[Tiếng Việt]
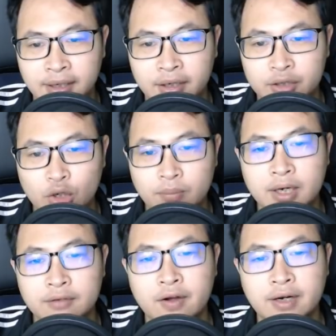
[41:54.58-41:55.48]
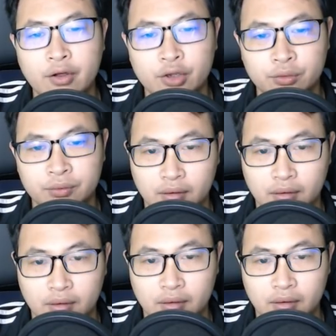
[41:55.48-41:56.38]
Chúc mừng Phương đạo hữu,
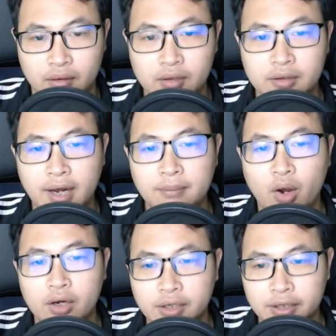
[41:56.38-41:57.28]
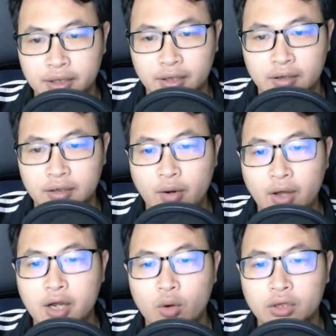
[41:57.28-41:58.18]
từ nay mọi người đều là
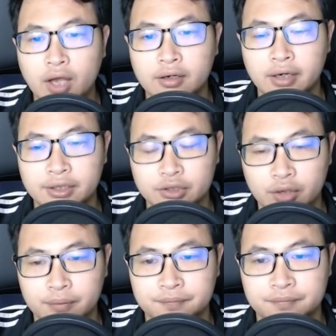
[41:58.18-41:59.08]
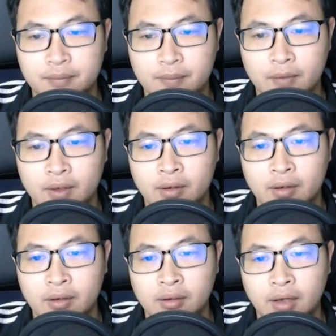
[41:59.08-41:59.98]
người của Thần Đình rồi.
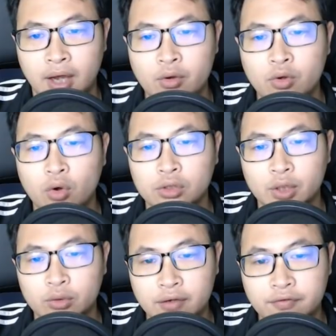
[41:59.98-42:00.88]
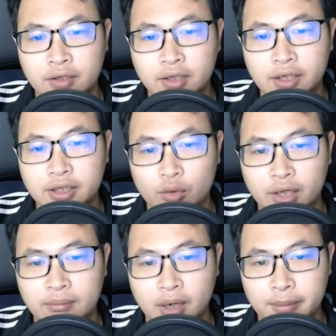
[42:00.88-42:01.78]
Áo cổ Tiểu Thần Vương là người đầu
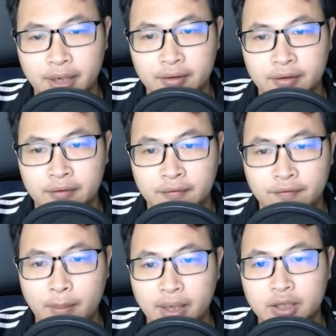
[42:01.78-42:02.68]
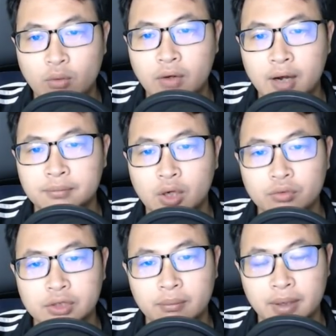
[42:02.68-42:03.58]
tiên mở miệng, vẻ mặt không âm không
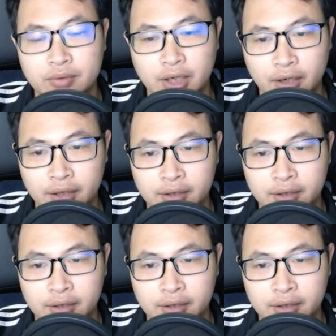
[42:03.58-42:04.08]
dương mỉm cười nói: